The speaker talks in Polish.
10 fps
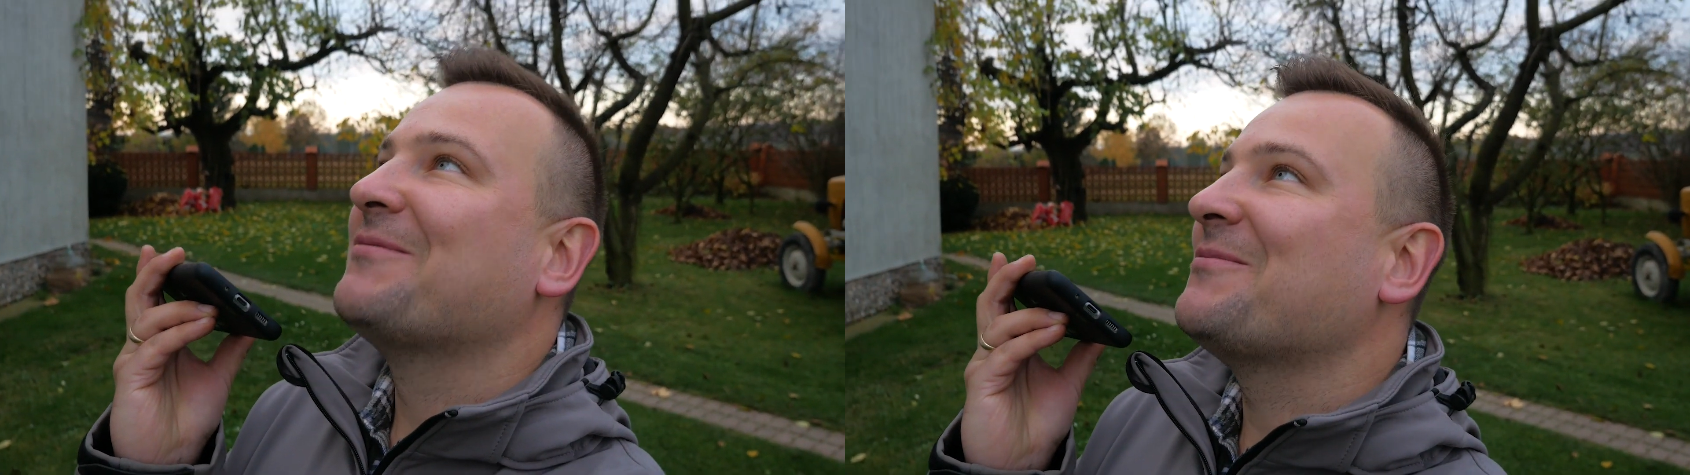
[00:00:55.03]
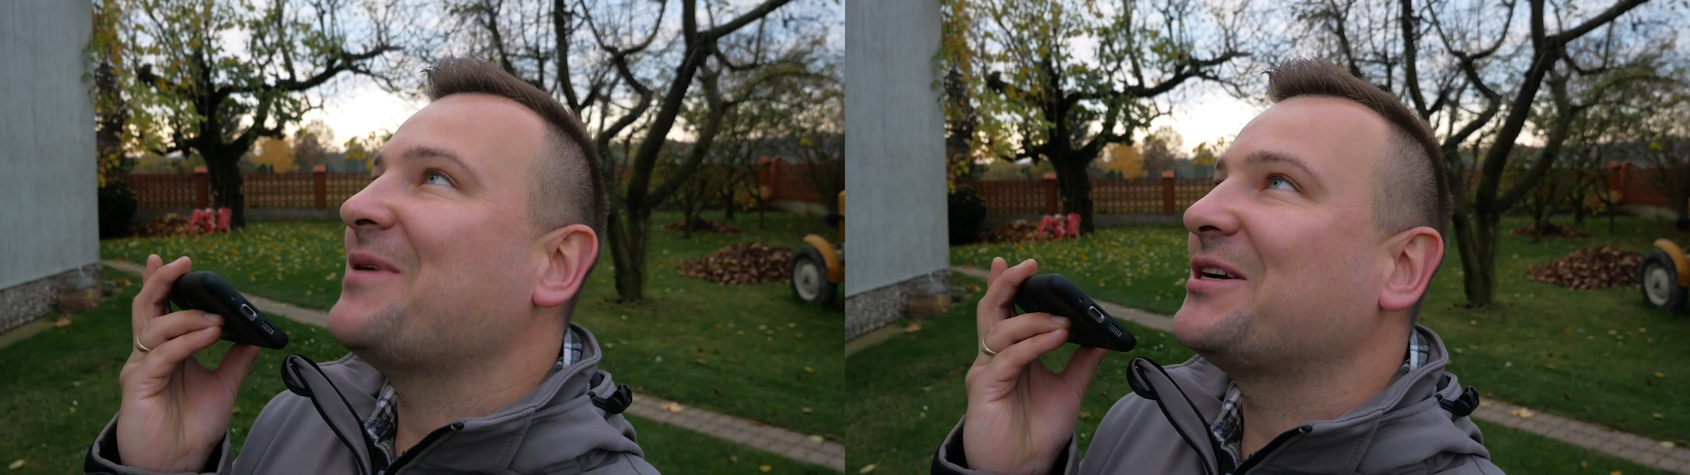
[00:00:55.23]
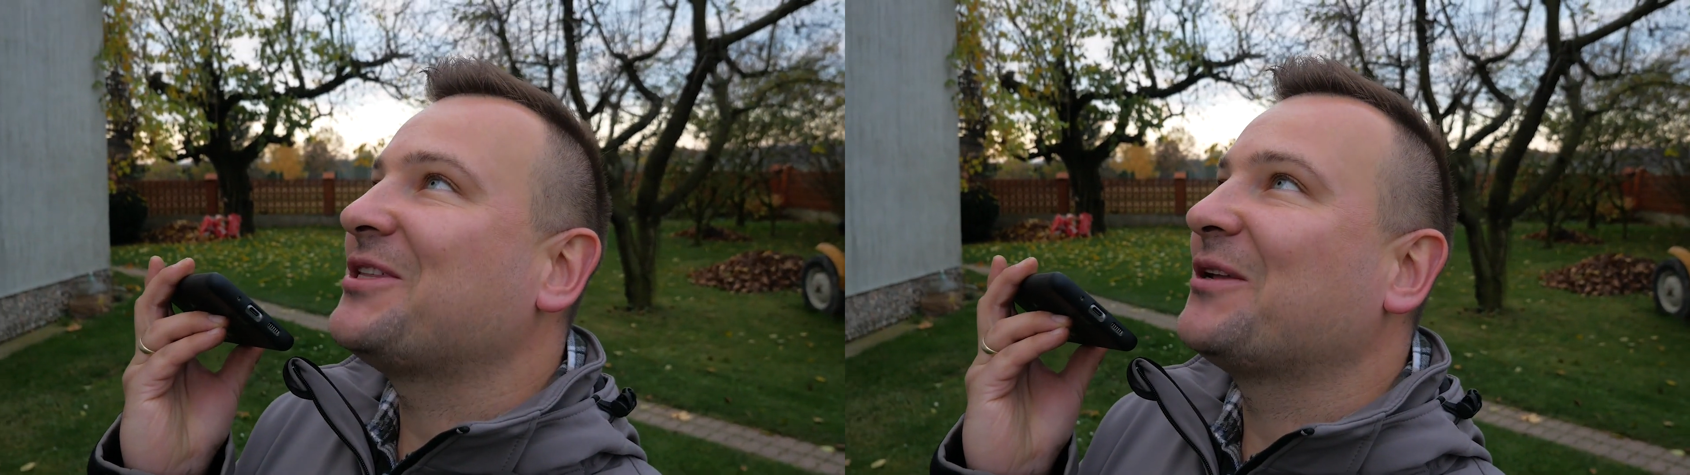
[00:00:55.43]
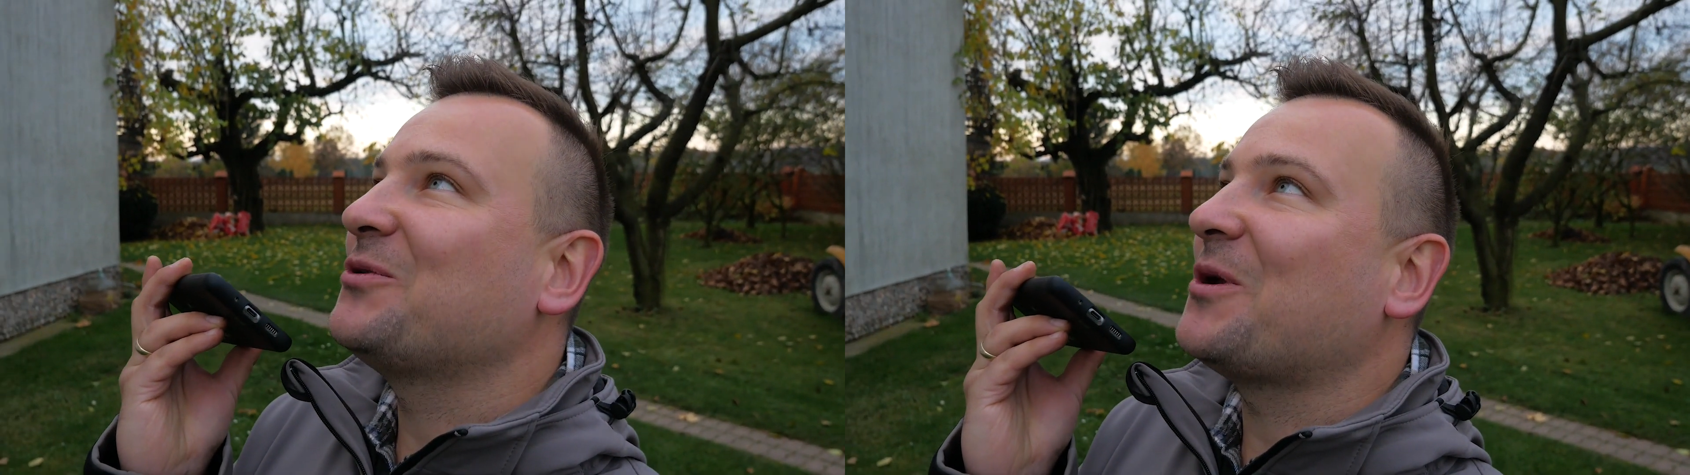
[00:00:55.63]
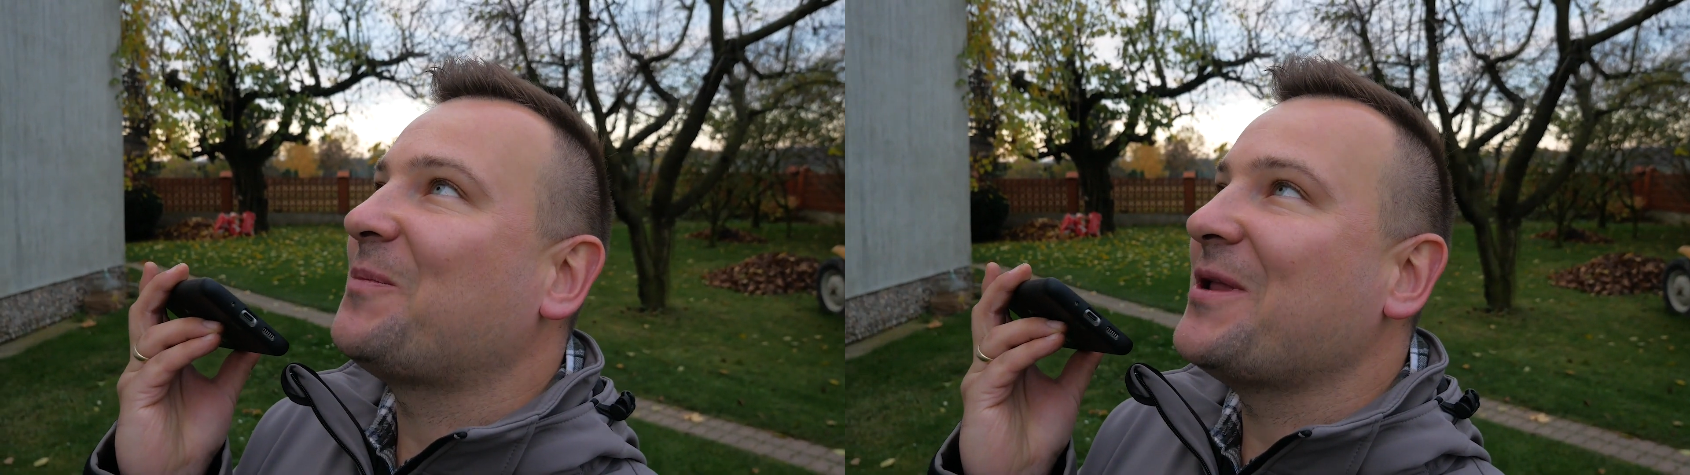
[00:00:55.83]
Bo my aż tak
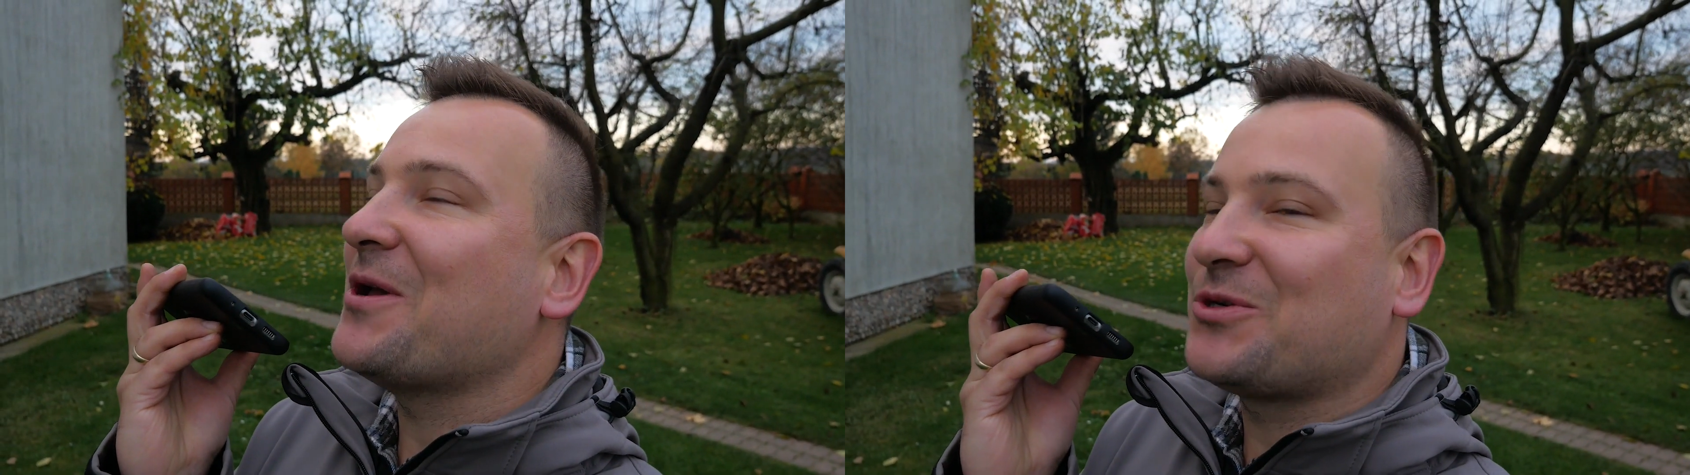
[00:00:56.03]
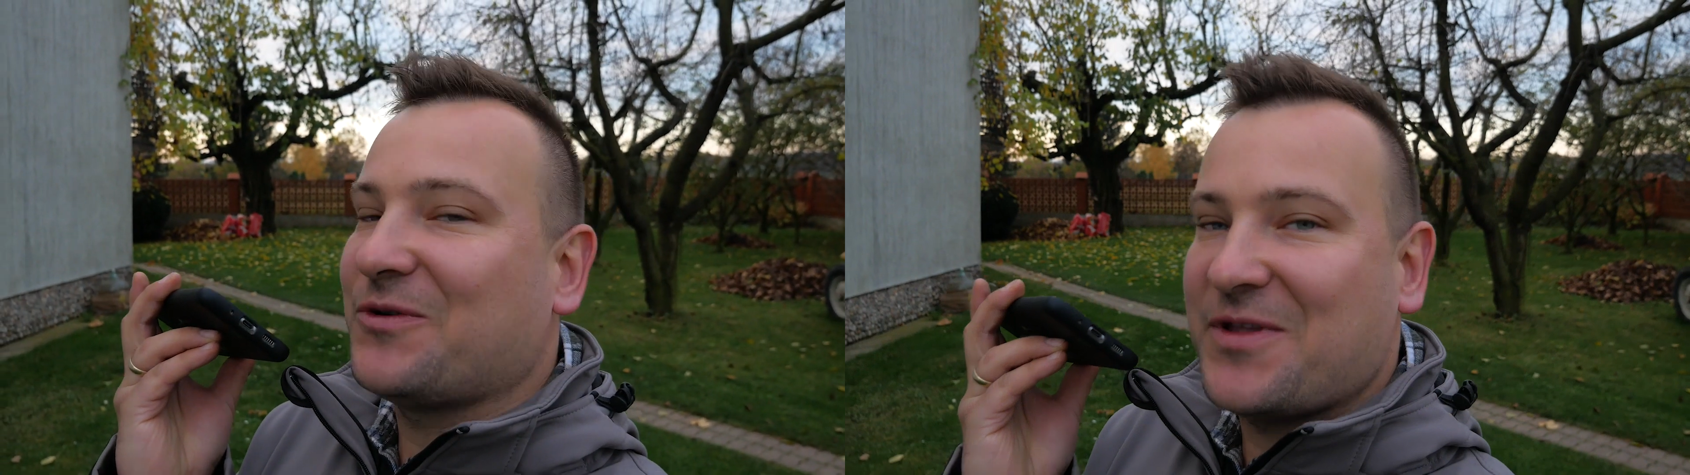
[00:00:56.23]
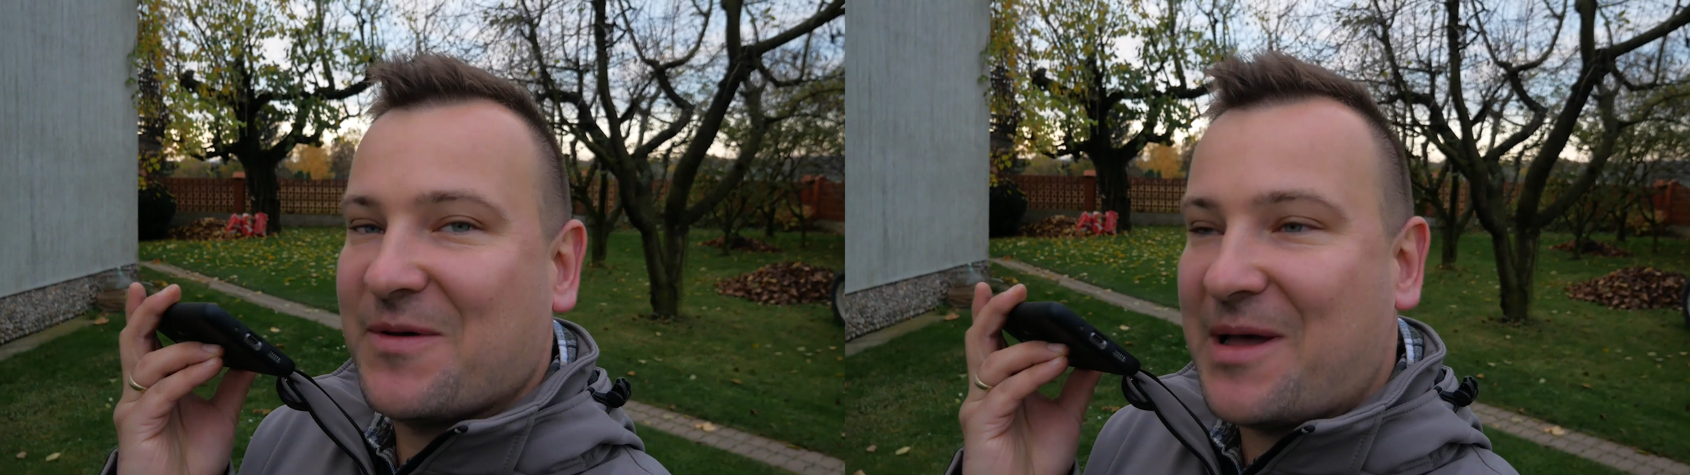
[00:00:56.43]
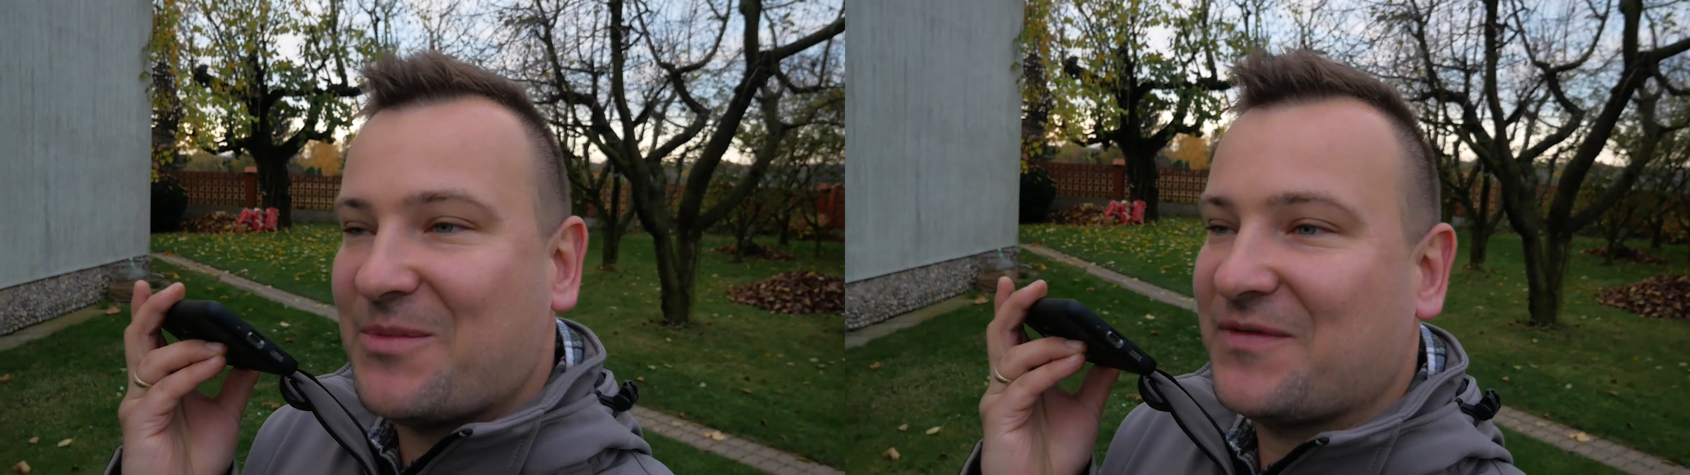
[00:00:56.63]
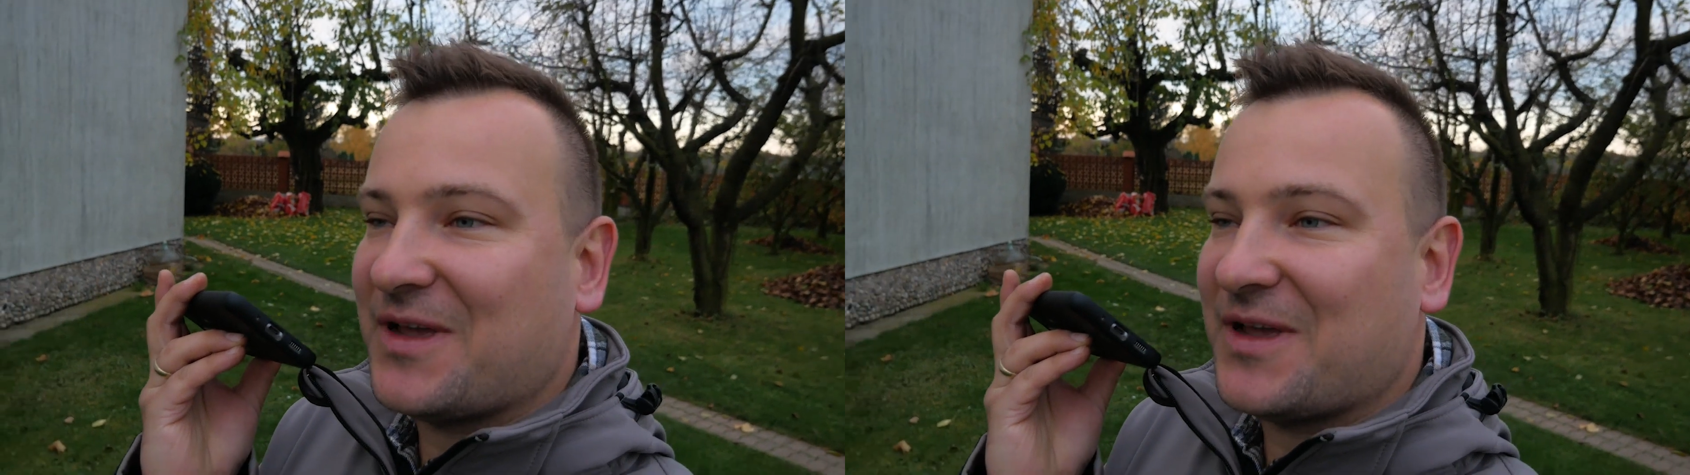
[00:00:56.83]
dużo pieniążków nie mamy,